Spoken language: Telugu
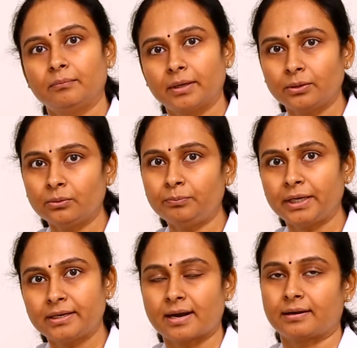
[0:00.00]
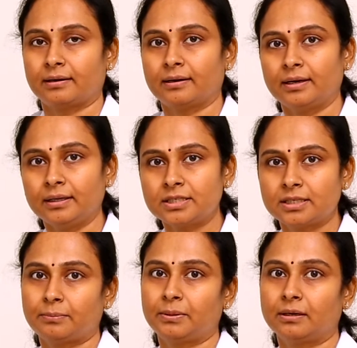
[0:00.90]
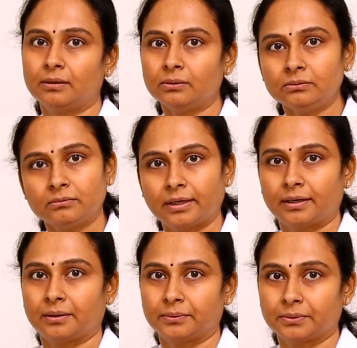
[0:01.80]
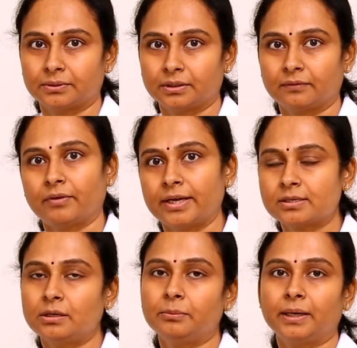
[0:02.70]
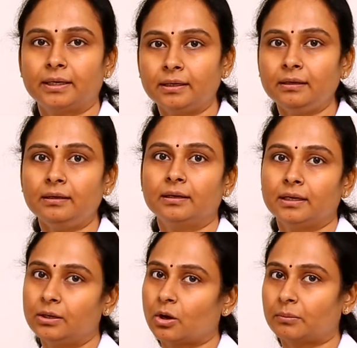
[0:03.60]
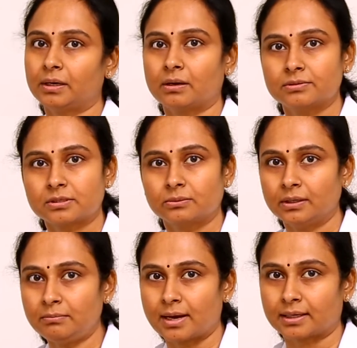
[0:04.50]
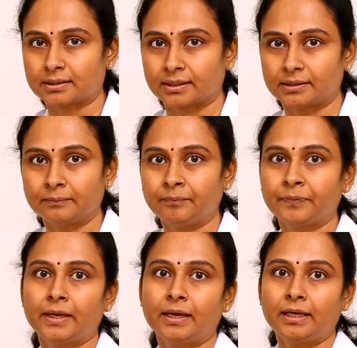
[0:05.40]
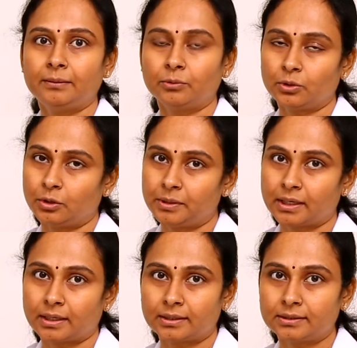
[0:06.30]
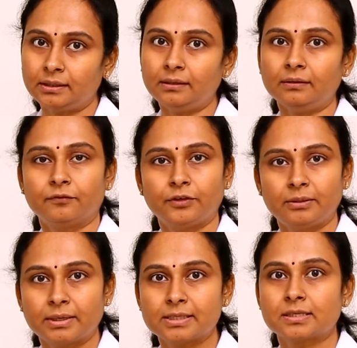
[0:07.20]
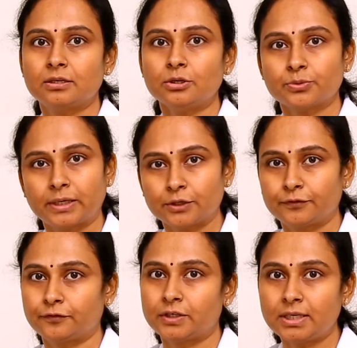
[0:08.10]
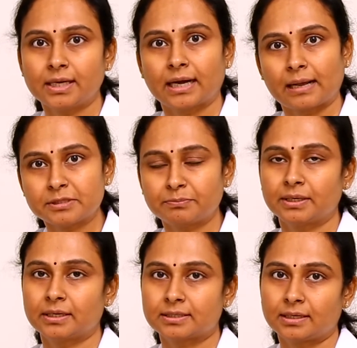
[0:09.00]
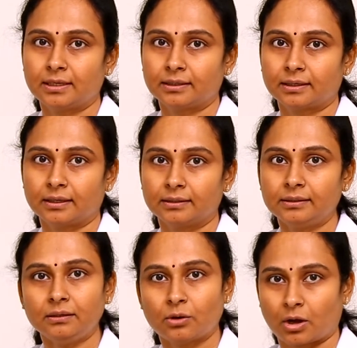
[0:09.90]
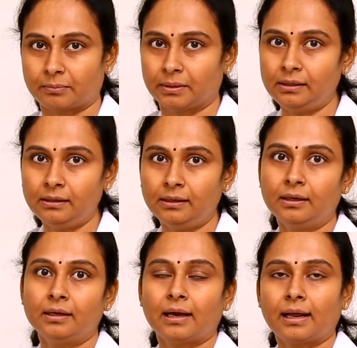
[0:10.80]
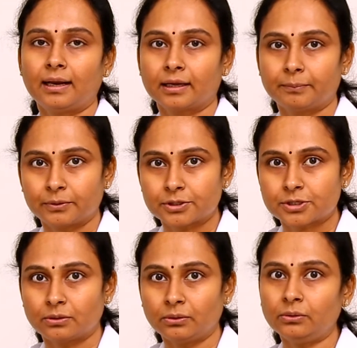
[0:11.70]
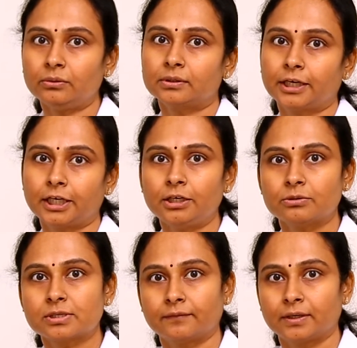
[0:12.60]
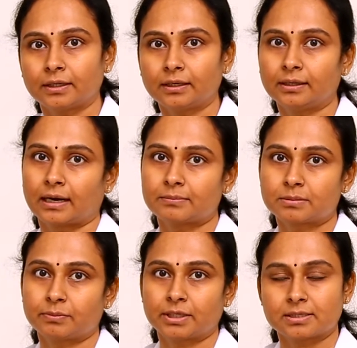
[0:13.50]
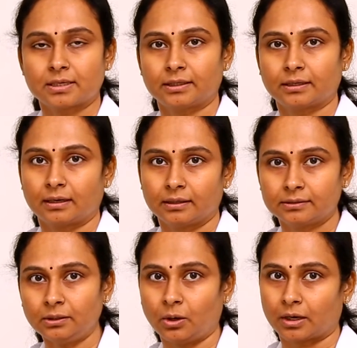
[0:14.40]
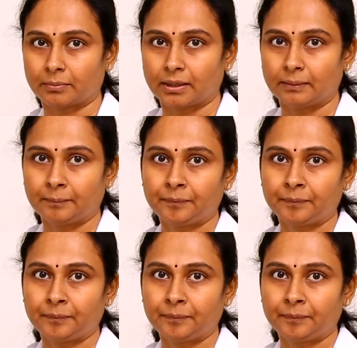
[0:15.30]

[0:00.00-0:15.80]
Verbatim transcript: మరియు పీడియాట్రిక్ అంటే చిన్నపిల్లల్లో తేడా ఉంటుంది వయసుని బట్టి ఈ నార్మల్ కౌంట్స్ కూడా మారుతాయి హిమోగ్లోబిన్ అనేది ఫీమేల్స్లో ట్వెల్వ్ టు ఫిఫ్టీన్ గ్రామ్స్ పర్ డెసిలీటర్ అనేది నార్మల్ అలాగే పురుషుల్లో థర్టీన్ టు సెవెంటీన్ గ్రామ్స్ పర్ డెసిలీటర్ అనేది నార్మల్